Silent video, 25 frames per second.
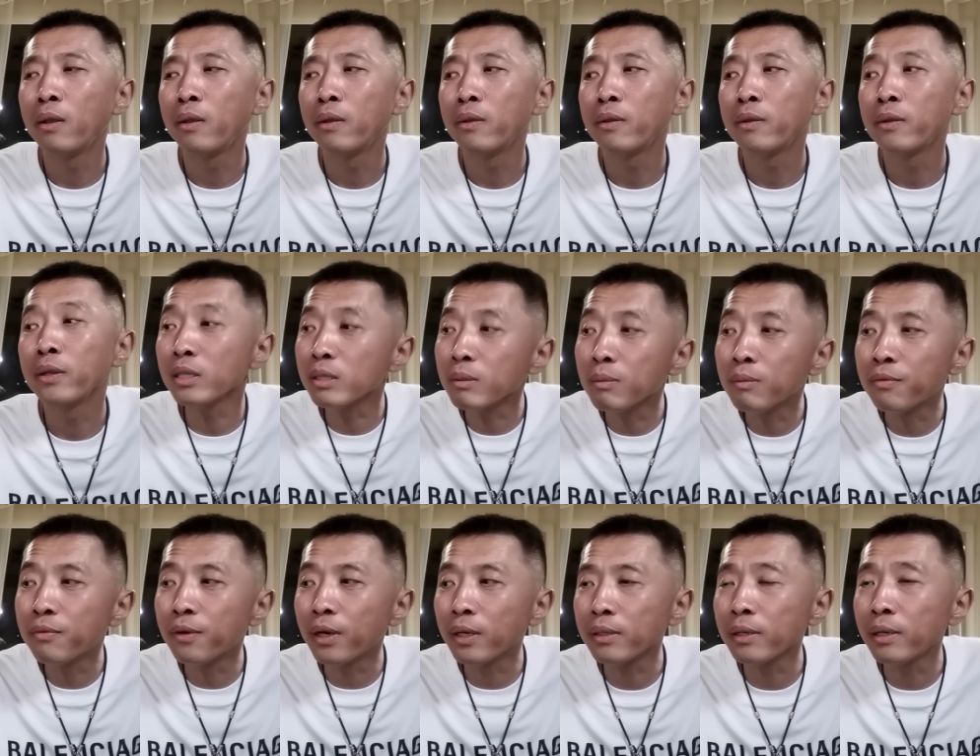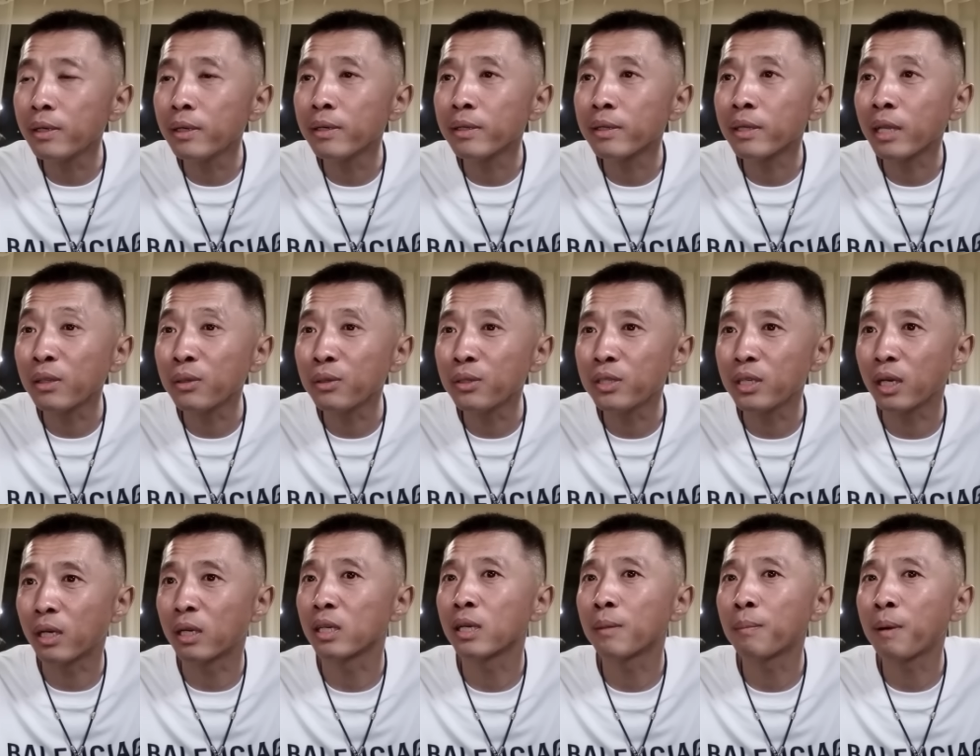那怎么放呢？他就
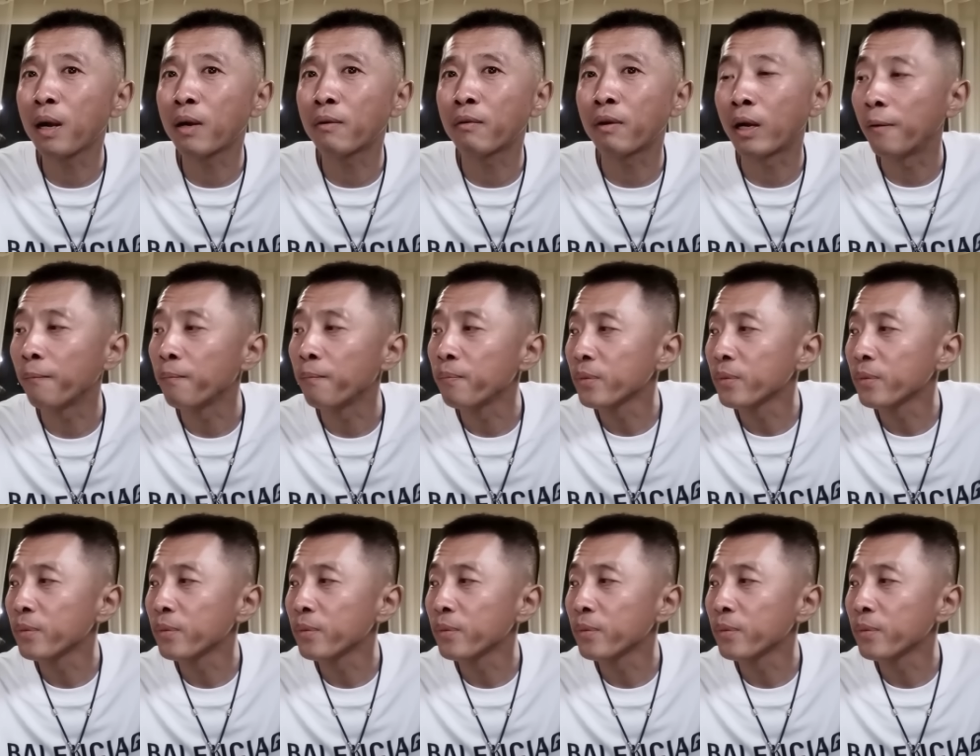想了一个办法。